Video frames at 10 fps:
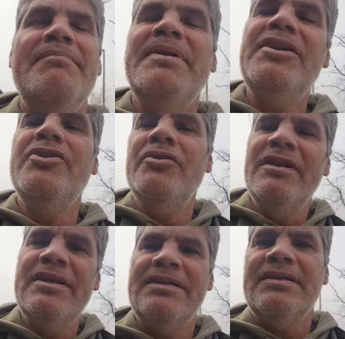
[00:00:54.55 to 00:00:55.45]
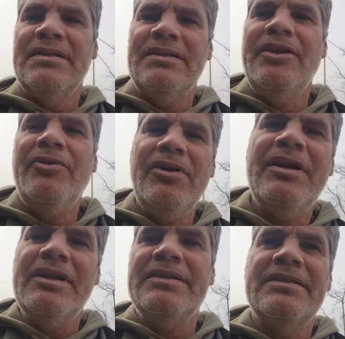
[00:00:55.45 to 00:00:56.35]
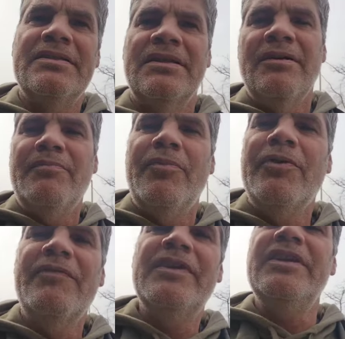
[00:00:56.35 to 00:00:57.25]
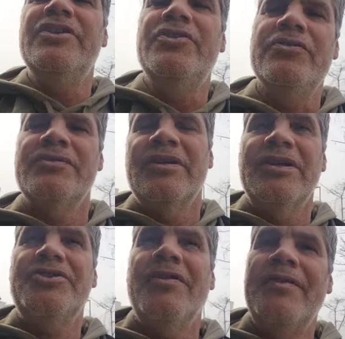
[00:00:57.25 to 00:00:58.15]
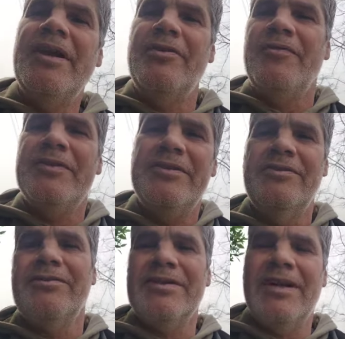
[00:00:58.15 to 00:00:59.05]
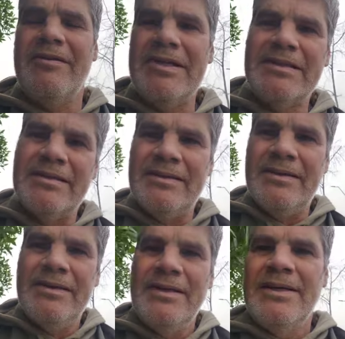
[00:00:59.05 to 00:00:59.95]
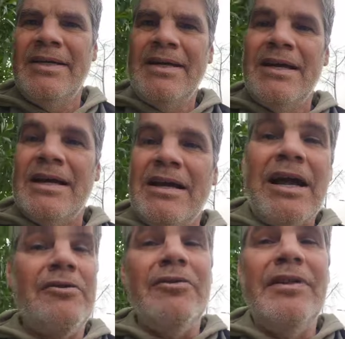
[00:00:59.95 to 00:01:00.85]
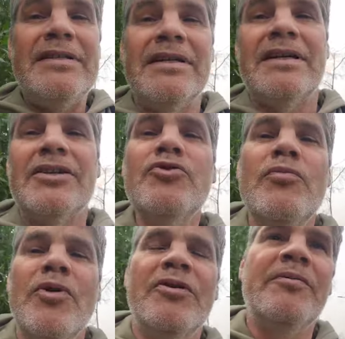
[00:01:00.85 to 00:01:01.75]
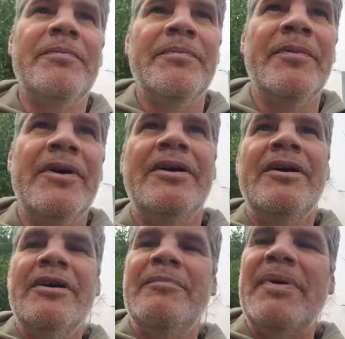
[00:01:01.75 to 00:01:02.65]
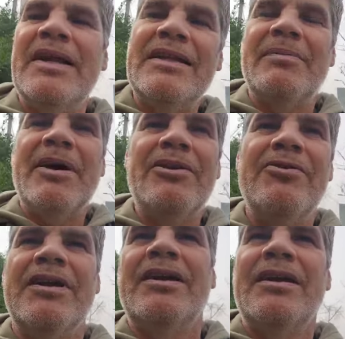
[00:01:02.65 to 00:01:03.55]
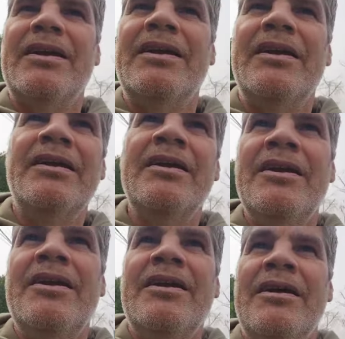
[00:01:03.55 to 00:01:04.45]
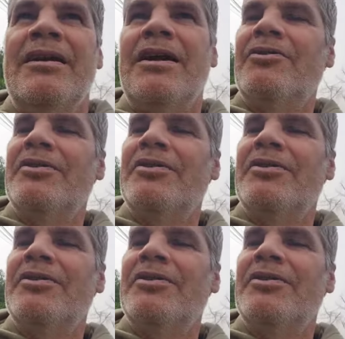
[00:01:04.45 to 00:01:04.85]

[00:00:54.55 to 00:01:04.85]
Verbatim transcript: millones de dólares por Vinicius. Eso habrían ofrecido los árabes. Algunos dicen que sumo para tapar lo que la